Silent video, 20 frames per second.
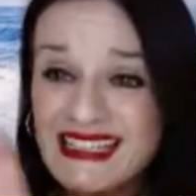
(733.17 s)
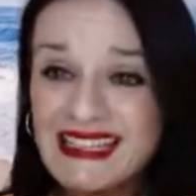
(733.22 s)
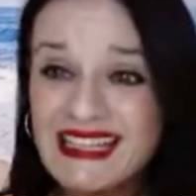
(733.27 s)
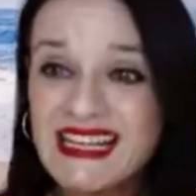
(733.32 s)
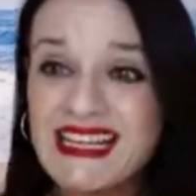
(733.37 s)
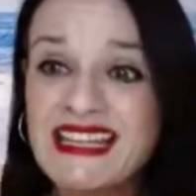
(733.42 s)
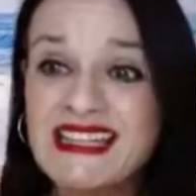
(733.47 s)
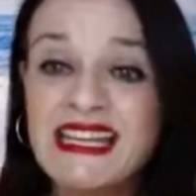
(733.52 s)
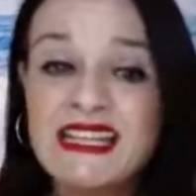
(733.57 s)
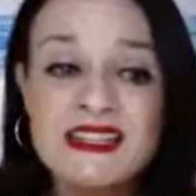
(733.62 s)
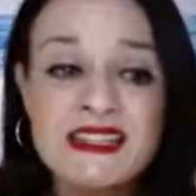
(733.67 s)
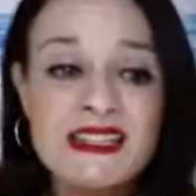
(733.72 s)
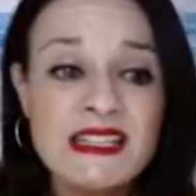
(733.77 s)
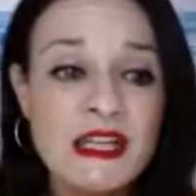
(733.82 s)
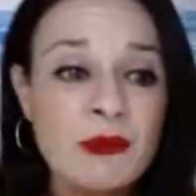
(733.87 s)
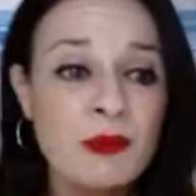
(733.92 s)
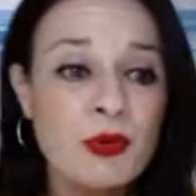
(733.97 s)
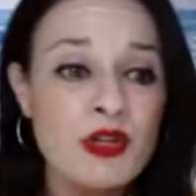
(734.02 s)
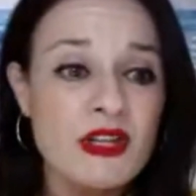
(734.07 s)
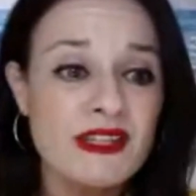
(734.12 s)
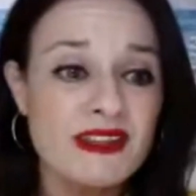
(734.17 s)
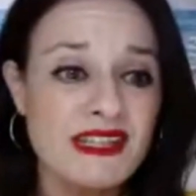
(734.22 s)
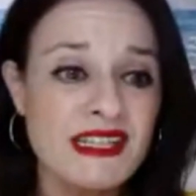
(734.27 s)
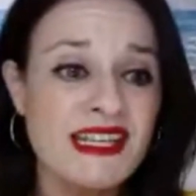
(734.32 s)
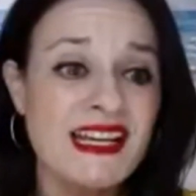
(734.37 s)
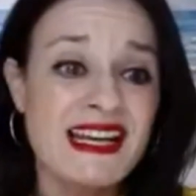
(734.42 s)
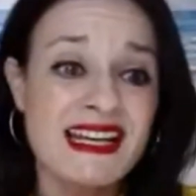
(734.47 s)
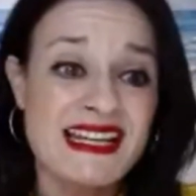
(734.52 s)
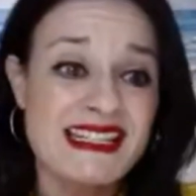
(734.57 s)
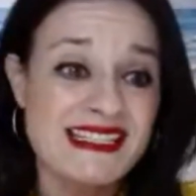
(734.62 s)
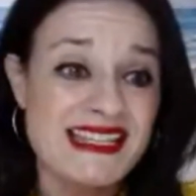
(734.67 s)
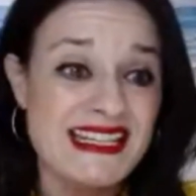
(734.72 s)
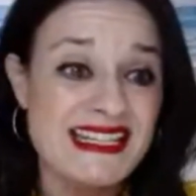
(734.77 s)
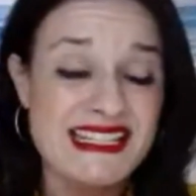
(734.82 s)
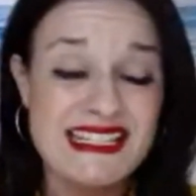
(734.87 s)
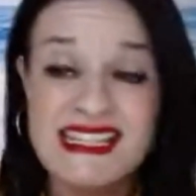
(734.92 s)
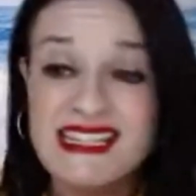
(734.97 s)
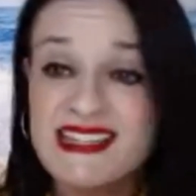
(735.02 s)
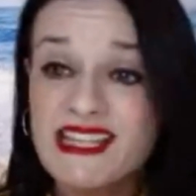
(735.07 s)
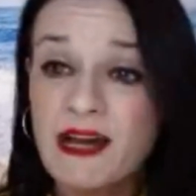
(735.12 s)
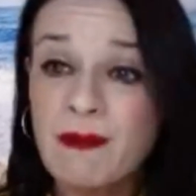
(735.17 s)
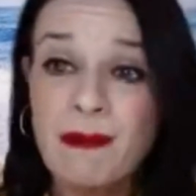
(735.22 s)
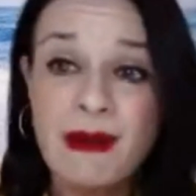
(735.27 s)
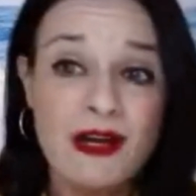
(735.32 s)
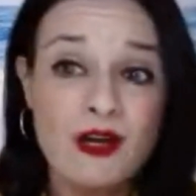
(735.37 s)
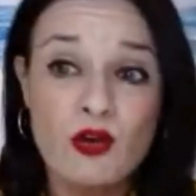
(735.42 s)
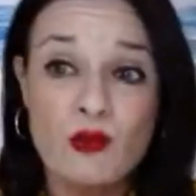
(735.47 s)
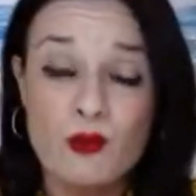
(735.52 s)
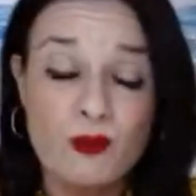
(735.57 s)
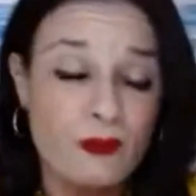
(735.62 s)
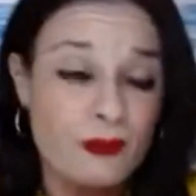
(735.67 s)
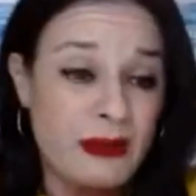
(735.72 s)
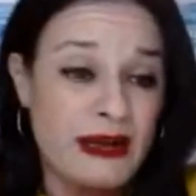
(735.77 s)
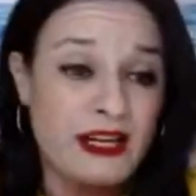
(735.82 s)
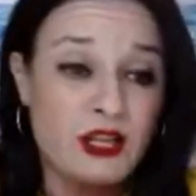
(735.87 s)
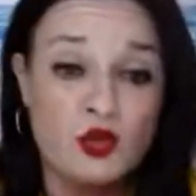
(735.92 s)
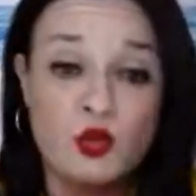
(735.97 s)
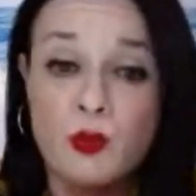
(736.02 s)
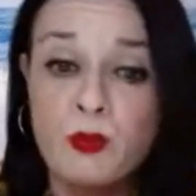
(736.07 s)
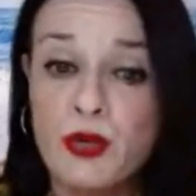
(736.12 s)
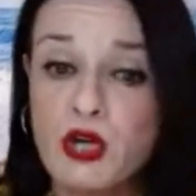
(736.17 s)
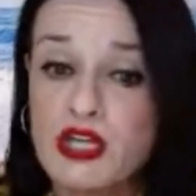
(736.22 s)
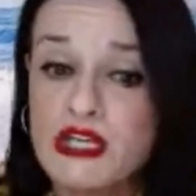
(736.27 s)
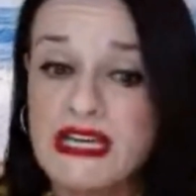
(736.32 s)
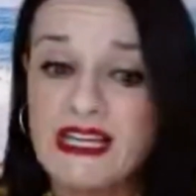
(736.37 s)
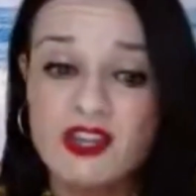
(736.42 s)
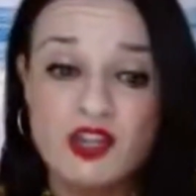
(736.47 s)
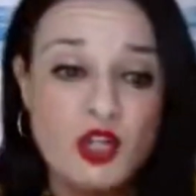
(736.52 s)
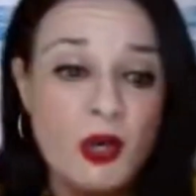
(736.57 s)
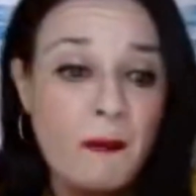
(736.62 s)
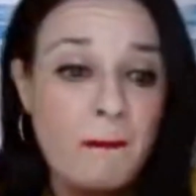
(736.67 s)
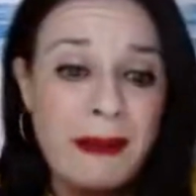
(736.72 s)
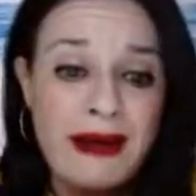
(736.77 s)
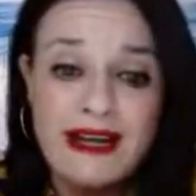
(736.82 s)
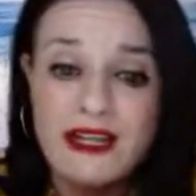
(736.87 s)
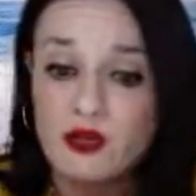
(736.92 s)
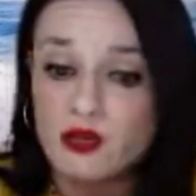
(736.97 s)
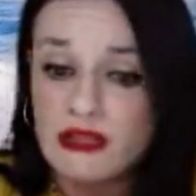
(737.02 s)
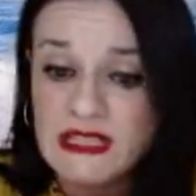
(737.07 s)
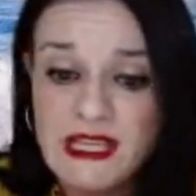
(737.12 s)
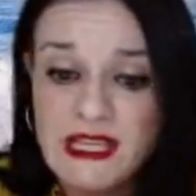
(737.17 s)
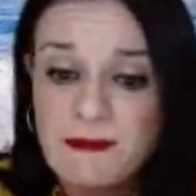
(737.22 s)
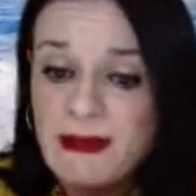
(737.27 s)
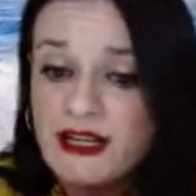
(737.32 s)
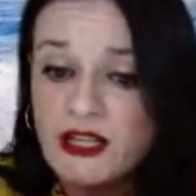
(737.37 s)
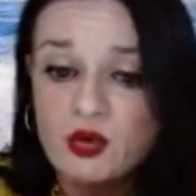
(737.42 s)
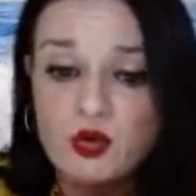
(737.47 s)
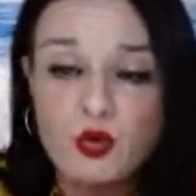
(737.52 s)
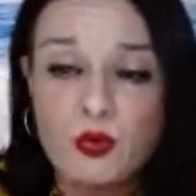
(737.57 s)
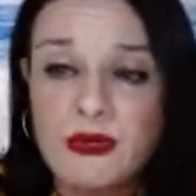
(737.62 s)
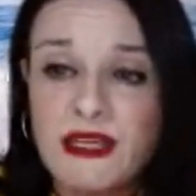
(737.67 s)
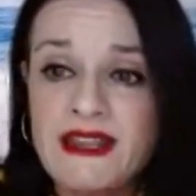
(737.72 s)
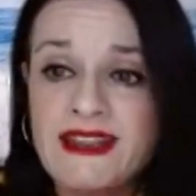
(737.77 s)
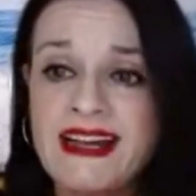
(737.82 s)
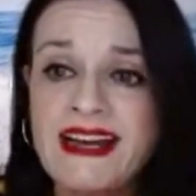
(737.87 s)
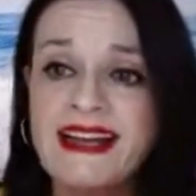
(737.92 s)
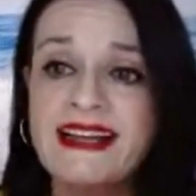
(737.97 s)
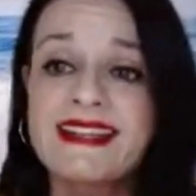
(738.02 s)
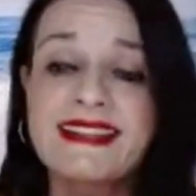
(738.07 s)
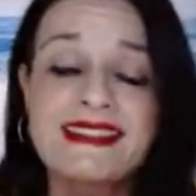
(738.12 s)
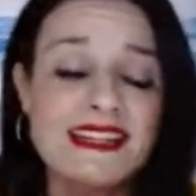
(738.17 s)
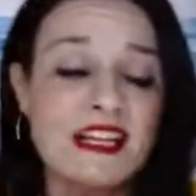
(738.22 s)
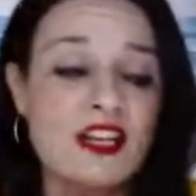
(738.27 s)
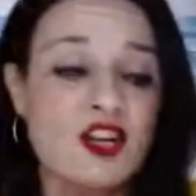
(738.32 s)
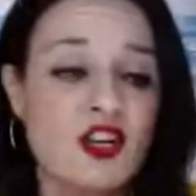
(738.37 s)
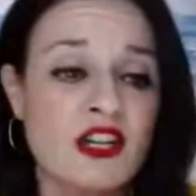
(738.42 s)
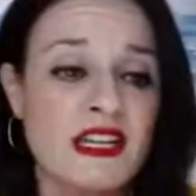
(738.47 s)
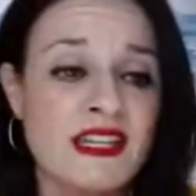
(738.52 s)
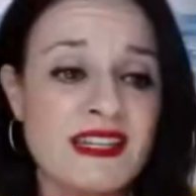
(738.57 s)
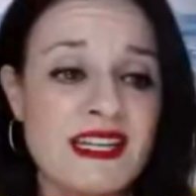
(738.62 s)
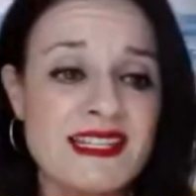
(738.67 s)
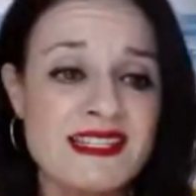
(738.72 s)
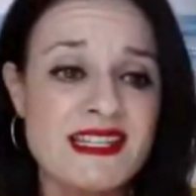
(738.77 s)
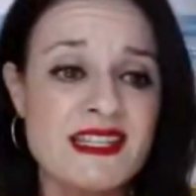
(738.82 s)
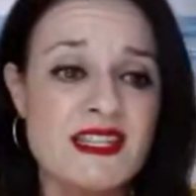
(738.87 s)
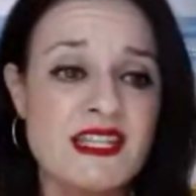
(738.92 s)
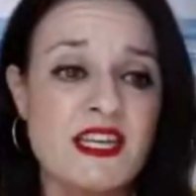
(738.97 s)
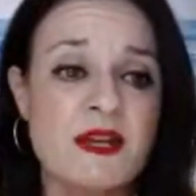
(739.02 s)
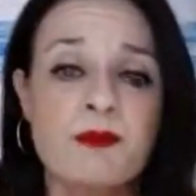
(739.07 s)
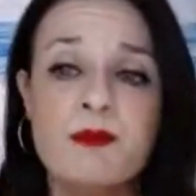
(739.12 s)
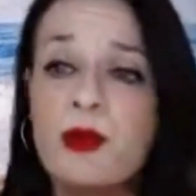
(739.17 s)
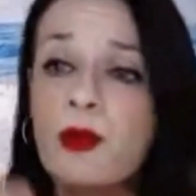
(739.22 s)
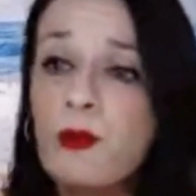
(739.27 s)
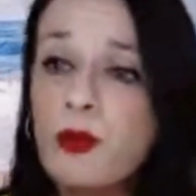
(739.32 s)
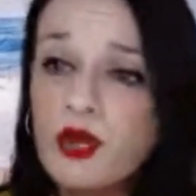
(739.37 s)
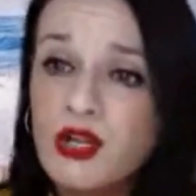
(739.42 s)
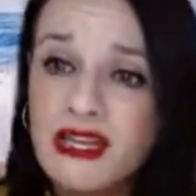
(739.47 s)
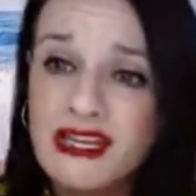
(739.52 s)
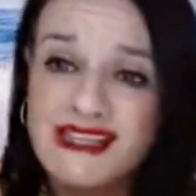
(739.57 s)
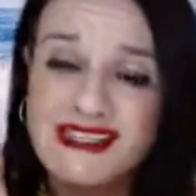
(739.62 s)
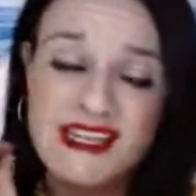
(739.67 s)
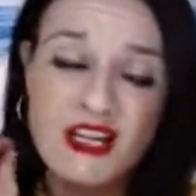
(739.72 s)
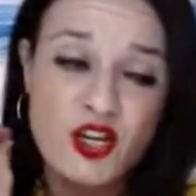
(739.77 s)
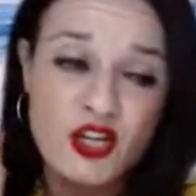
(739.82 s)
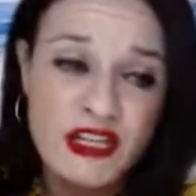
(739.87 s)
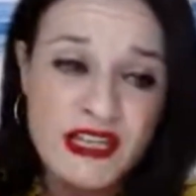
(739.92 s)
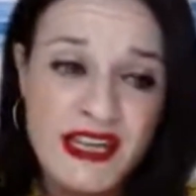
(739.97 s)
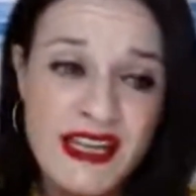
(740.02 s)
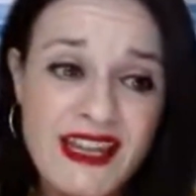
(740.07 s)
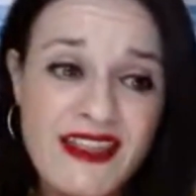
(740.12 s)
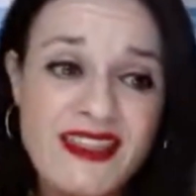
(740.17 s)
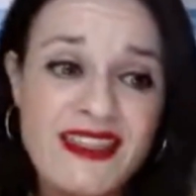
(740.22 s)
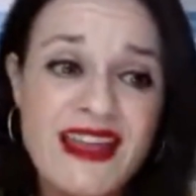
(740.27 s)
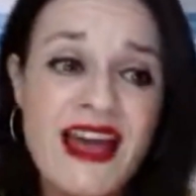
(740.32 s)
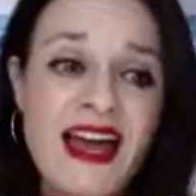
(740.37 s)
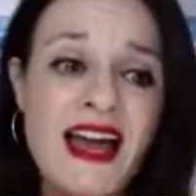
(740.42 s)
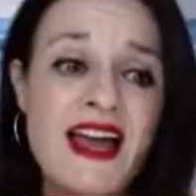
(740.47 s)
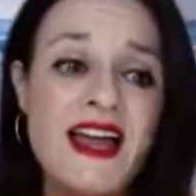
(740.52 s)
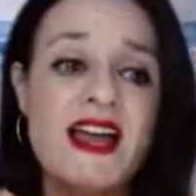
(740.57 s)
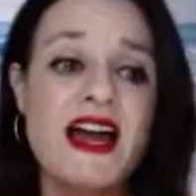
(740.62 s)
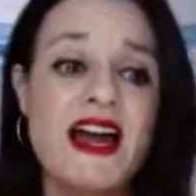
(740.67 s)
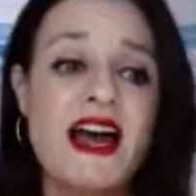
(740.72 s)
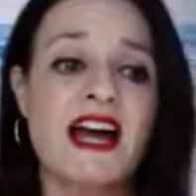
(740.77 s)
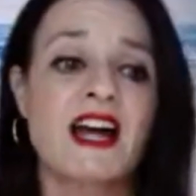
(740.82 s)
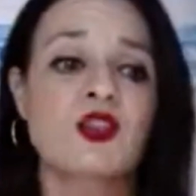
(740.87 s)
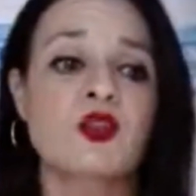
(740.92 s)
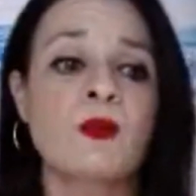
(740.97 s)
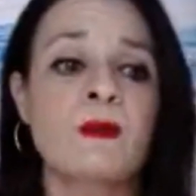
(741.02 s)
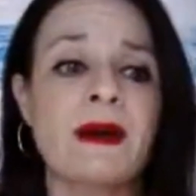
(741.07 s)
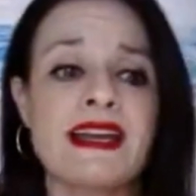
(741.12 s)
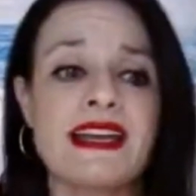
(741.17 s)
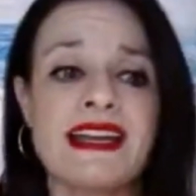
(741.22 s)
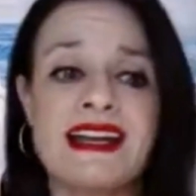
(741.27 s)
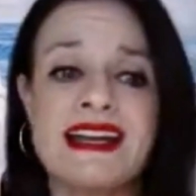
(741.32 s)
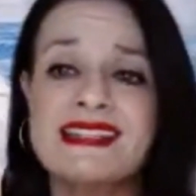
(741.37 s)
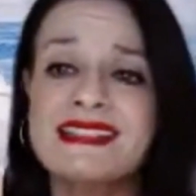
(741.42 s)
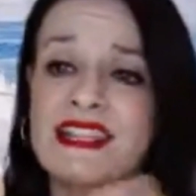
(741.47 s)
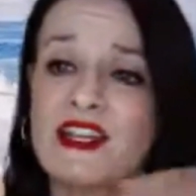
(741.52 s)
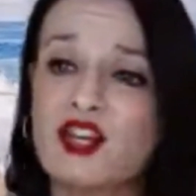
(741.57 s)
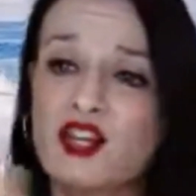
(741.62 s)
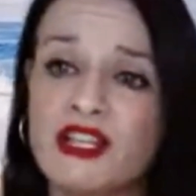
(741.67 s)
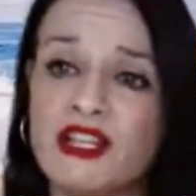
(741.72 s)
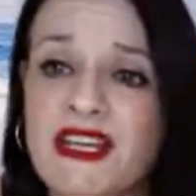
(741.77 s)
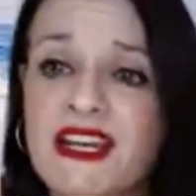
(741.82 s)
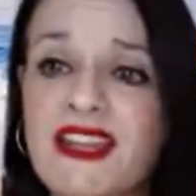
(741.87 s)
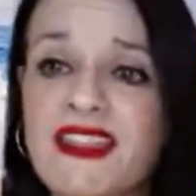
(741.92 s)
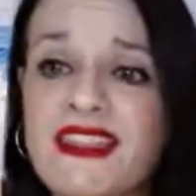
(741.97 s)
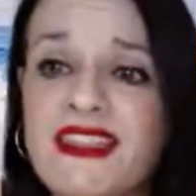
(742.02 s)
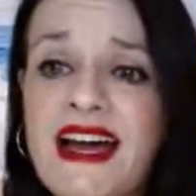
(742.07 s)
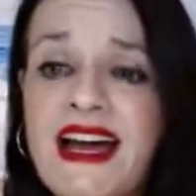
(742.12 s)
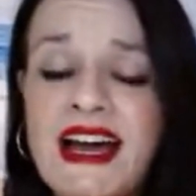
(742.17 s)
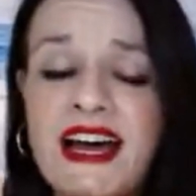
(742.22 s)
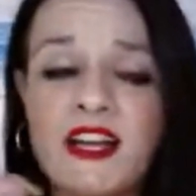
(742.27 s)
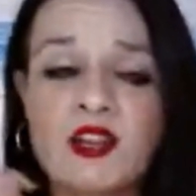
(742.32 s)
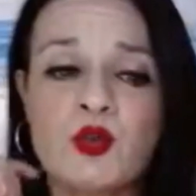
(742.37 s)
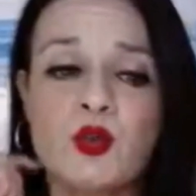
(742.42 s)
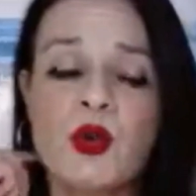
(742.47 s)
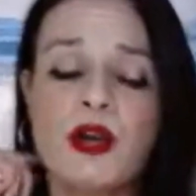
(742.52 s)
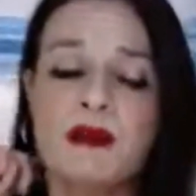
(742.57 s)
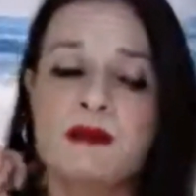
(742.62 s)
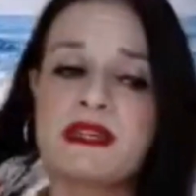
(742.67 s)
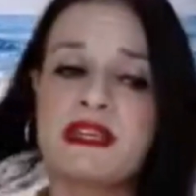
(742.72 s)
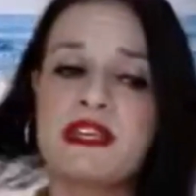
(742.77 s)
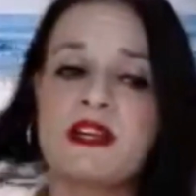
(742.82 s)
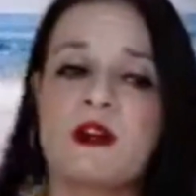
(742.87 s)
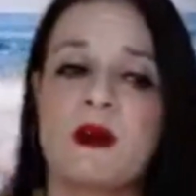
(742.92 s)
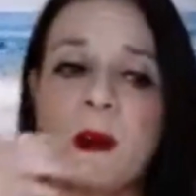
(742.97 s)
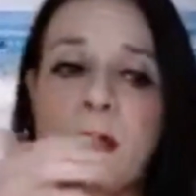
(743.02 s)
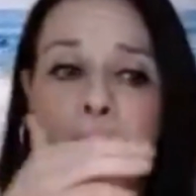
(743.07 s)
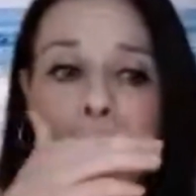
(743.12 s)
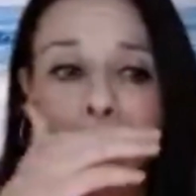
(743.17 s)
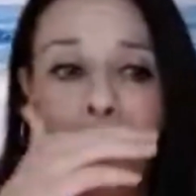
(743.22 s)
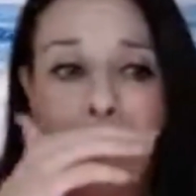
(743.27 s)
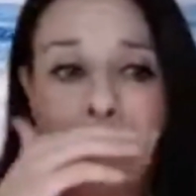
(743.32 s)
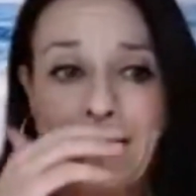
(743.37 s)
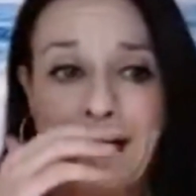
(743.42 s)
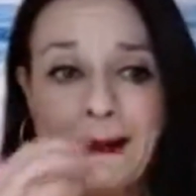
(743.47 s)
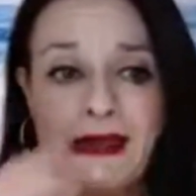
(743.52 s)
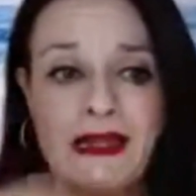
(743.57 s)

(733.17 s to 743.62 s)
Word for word: Hasta te quitas tiempo de ti que necesitas para, tus proyectos, para ti, para tu vida. Te lo quitas ese tiempo porque se lo quieres dar a tu pareja, se lo quieres dar a tus amigos.